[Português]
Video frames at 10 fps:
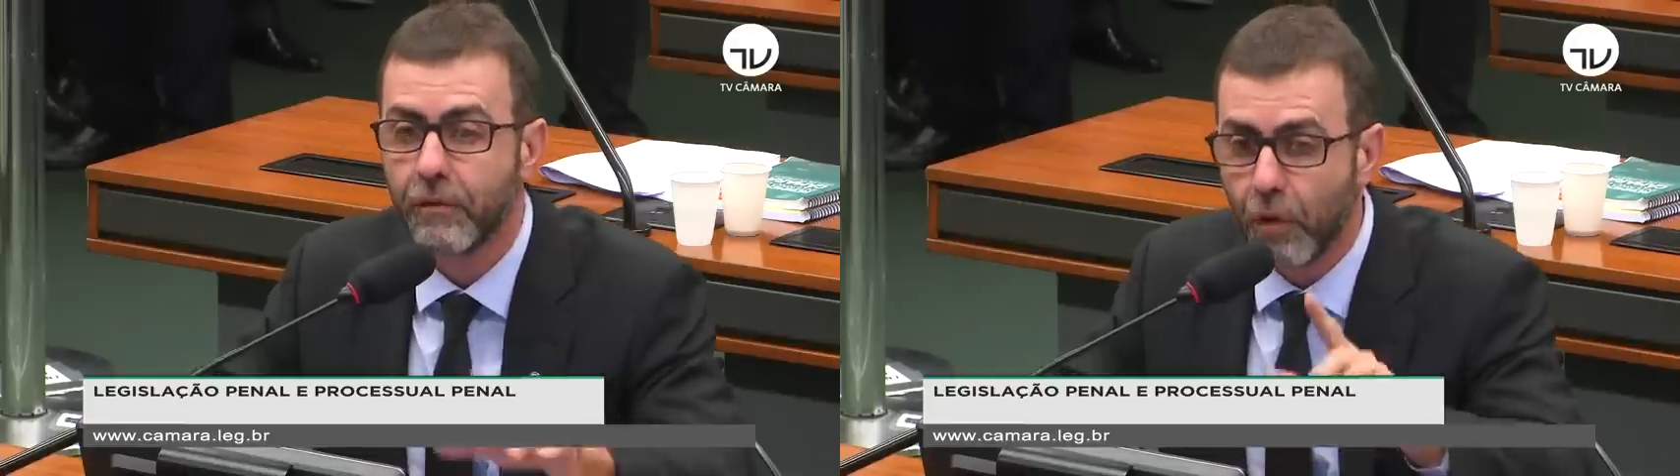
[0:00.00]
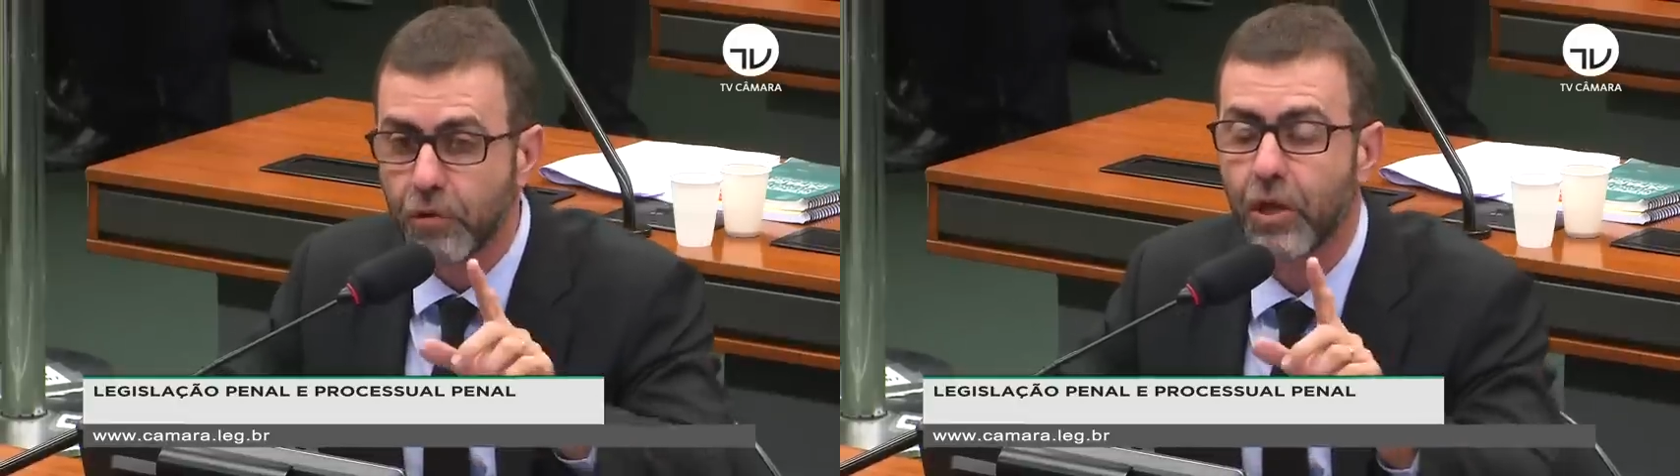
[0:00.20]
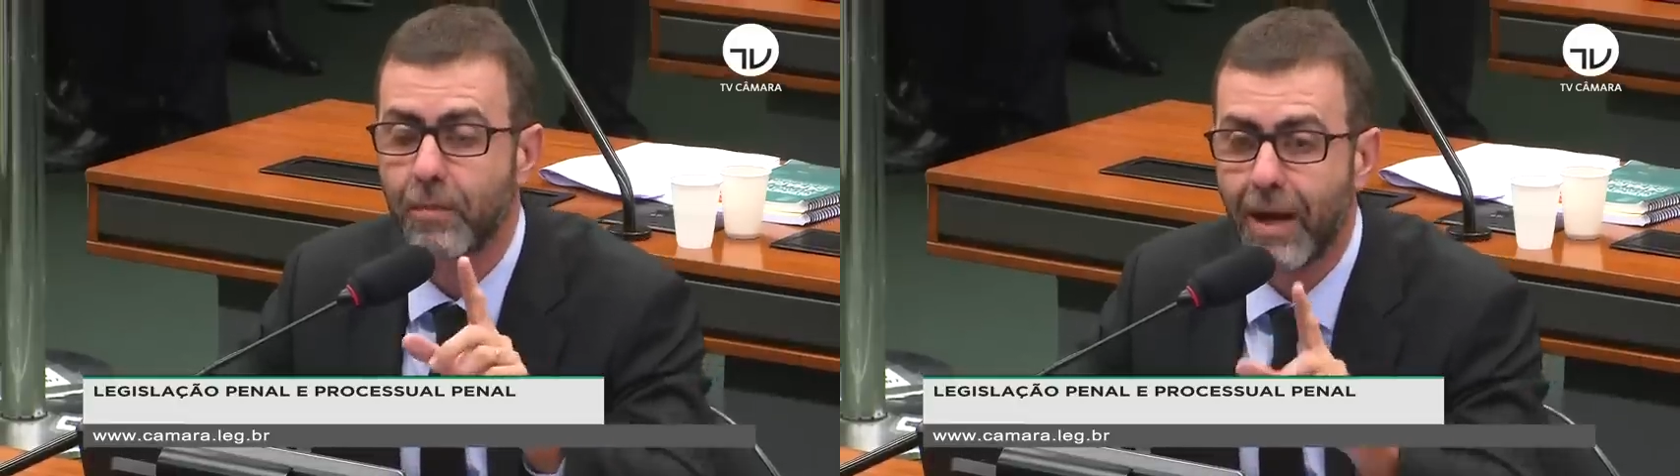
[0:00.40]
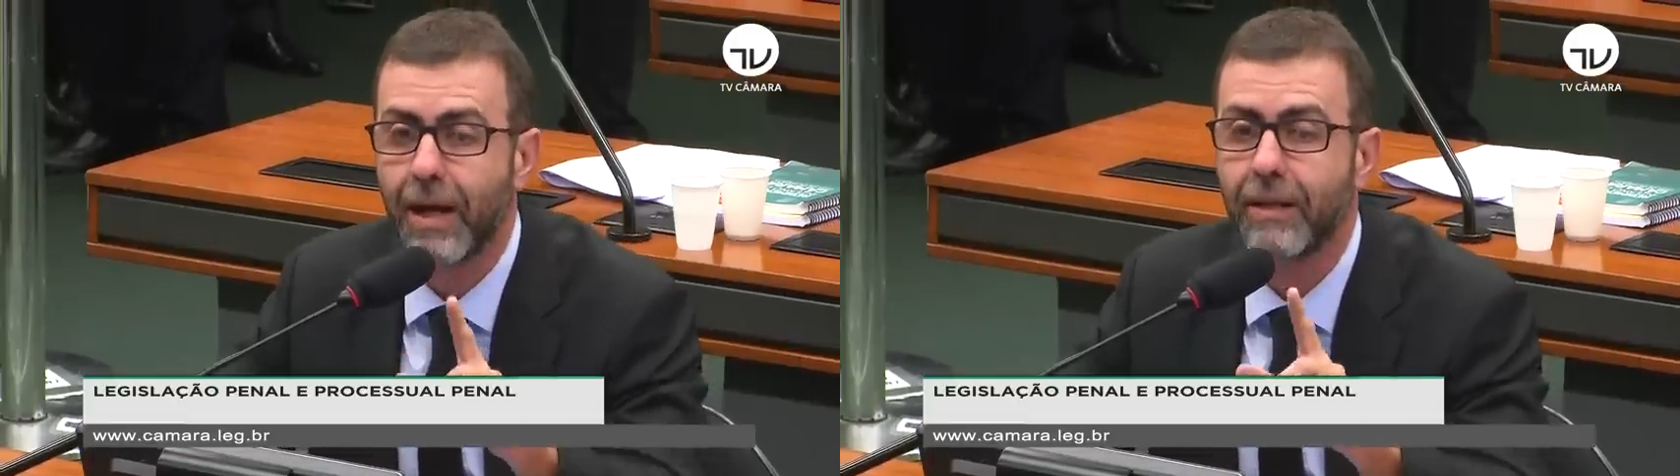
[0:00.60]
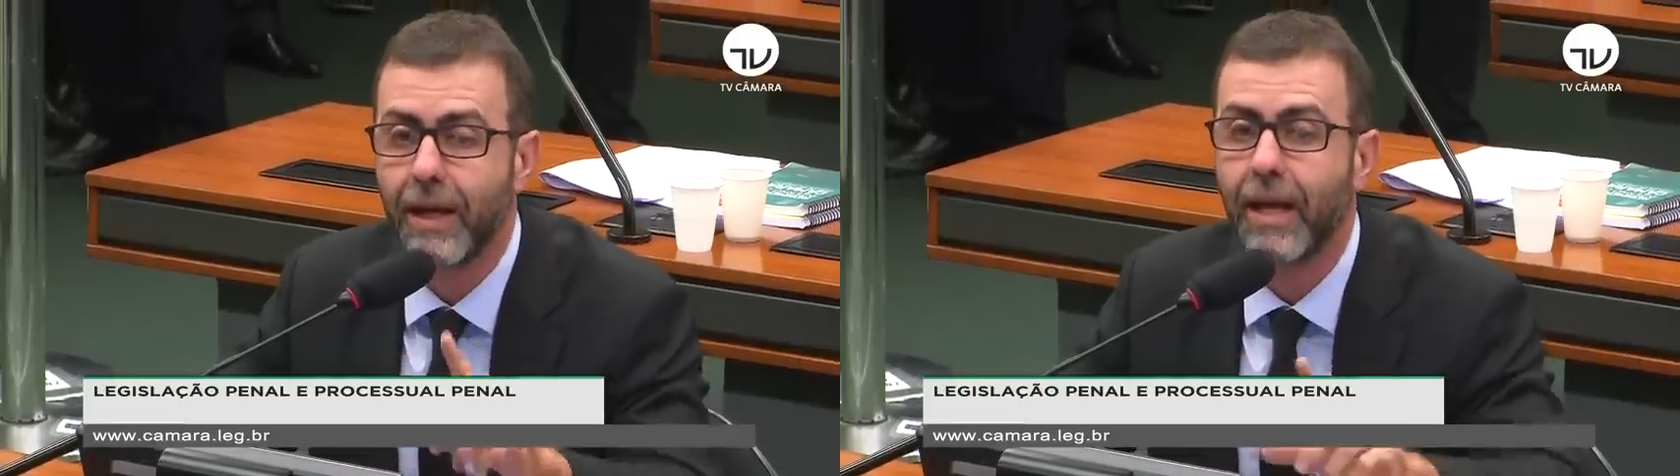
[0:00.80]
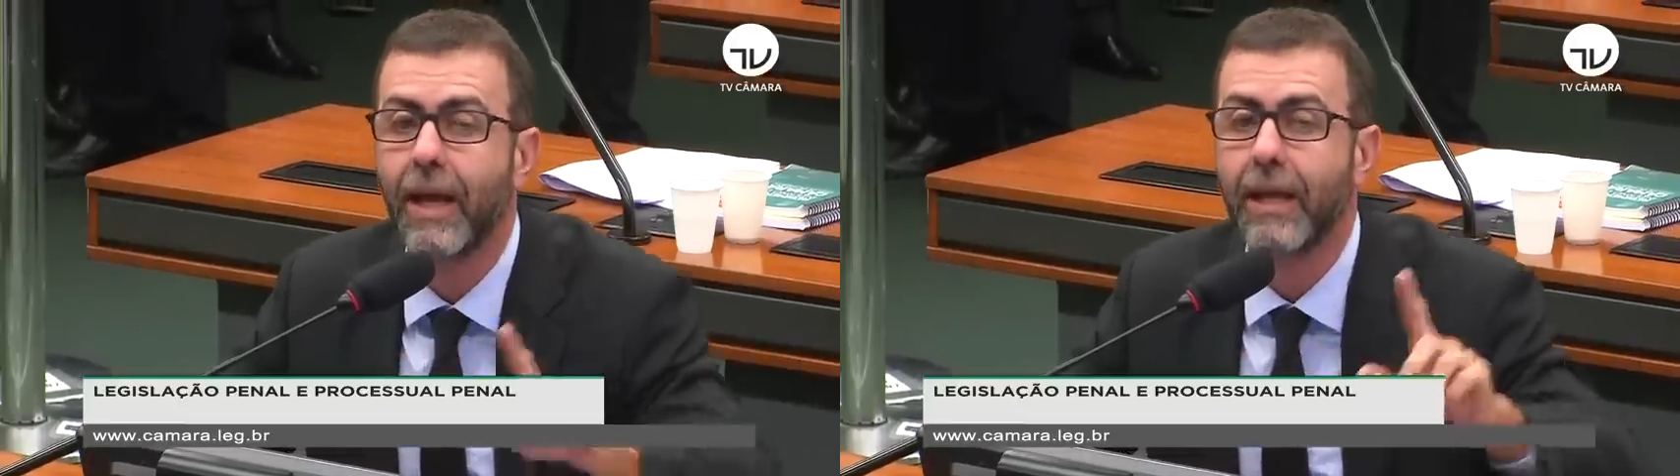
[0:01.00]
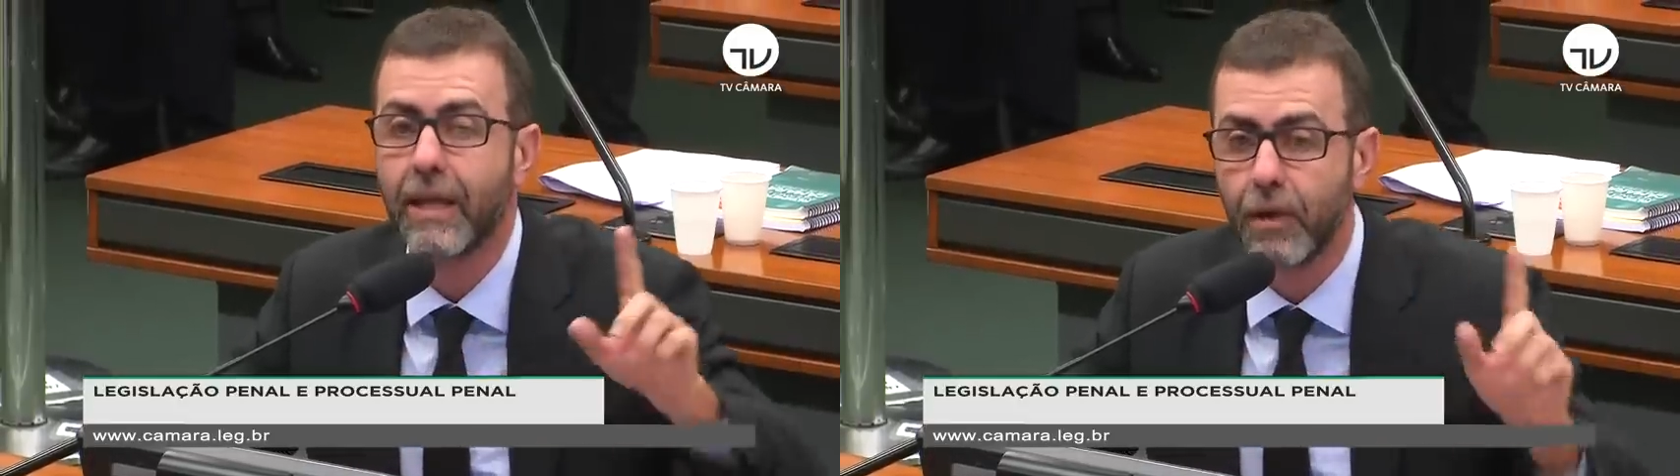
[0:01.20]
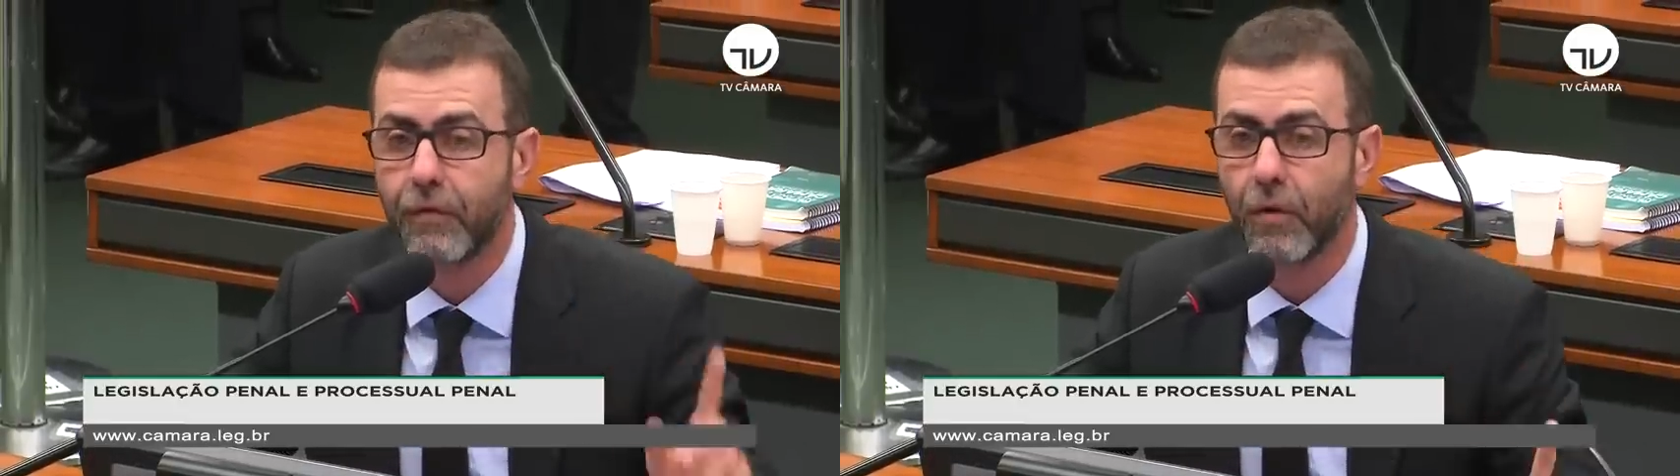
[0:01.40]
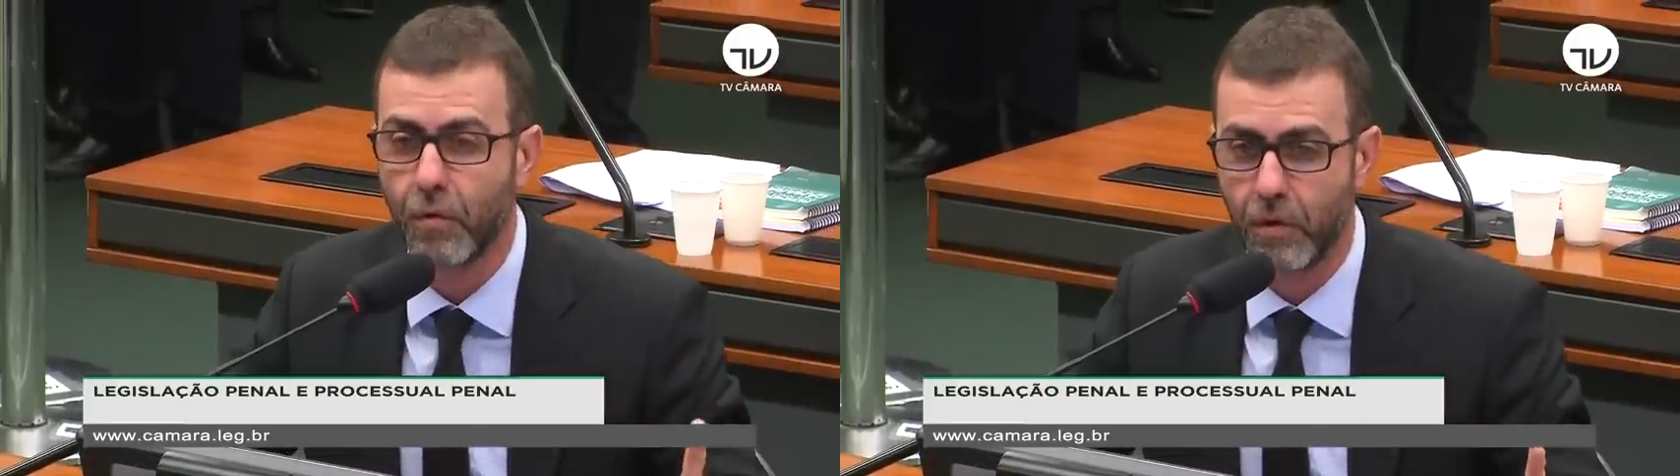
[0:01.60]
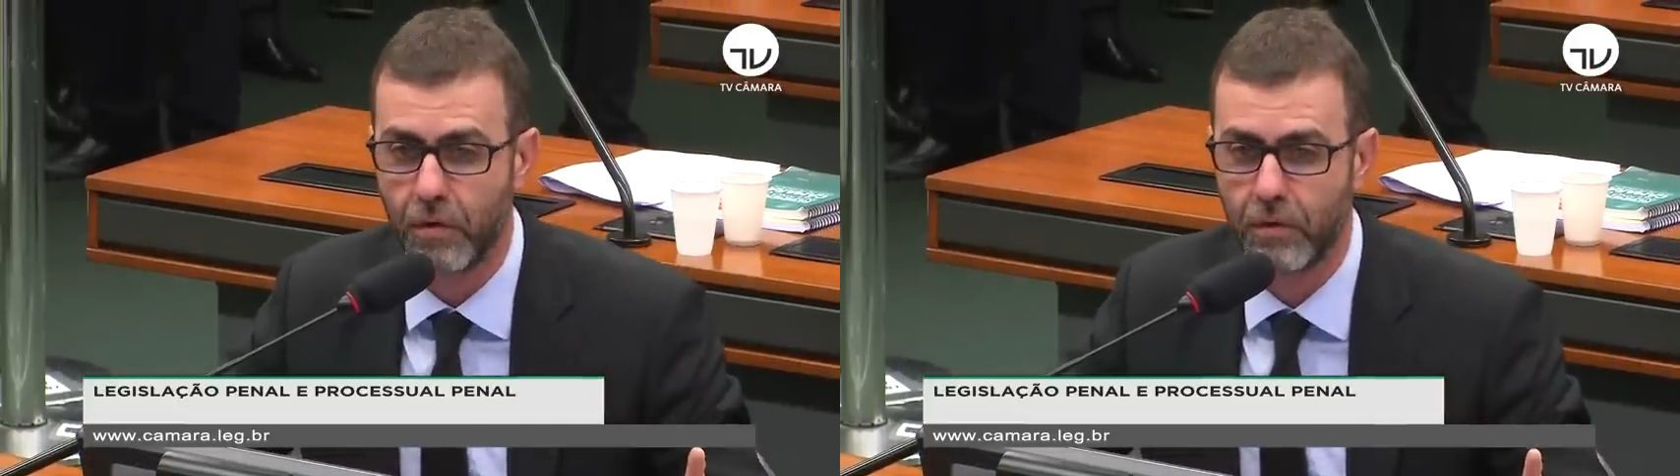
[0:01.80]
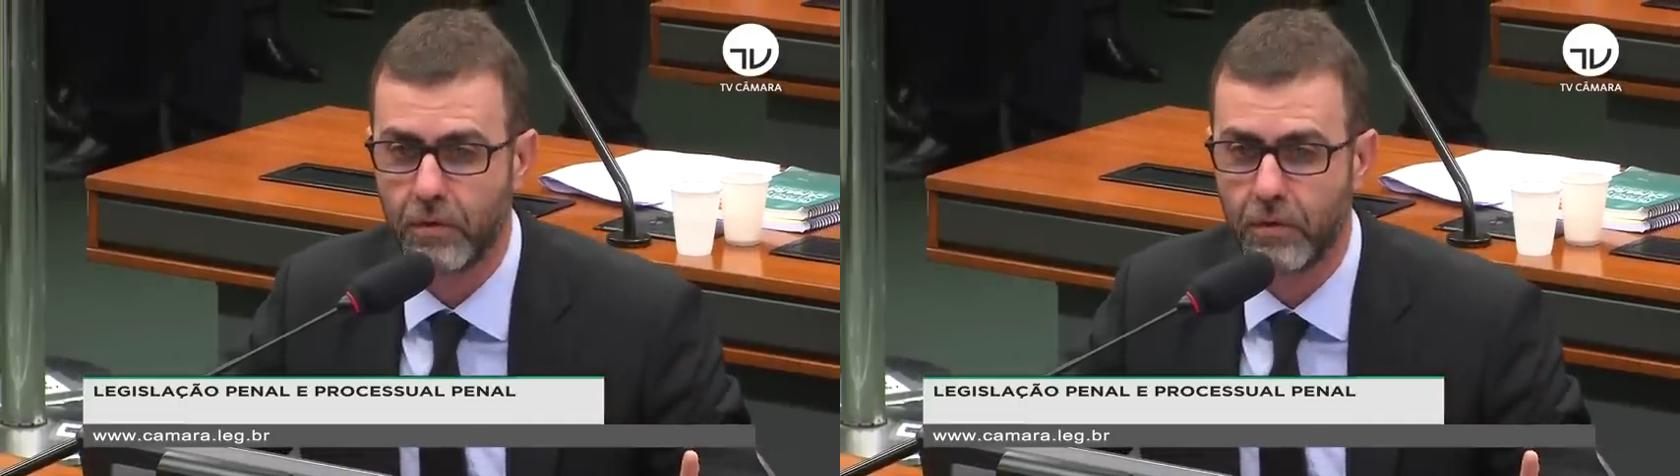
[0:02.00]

vou chamar de equívoco.